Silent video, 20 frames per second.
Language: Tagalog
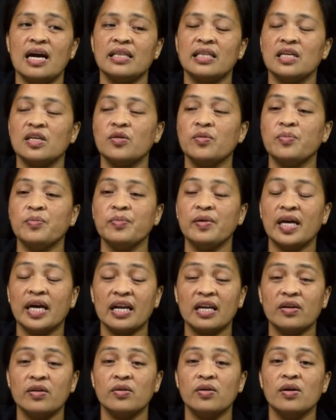ating
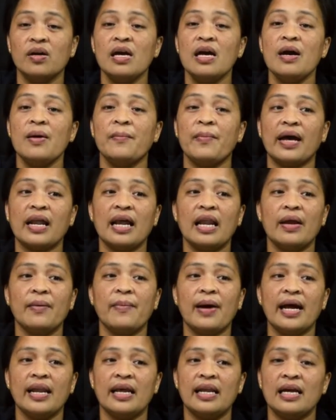gobyerno para
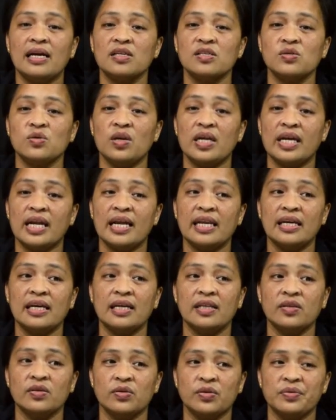labanan ang
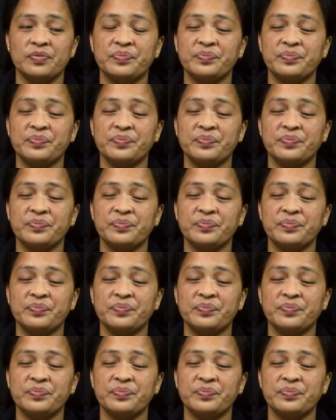suliraning ito.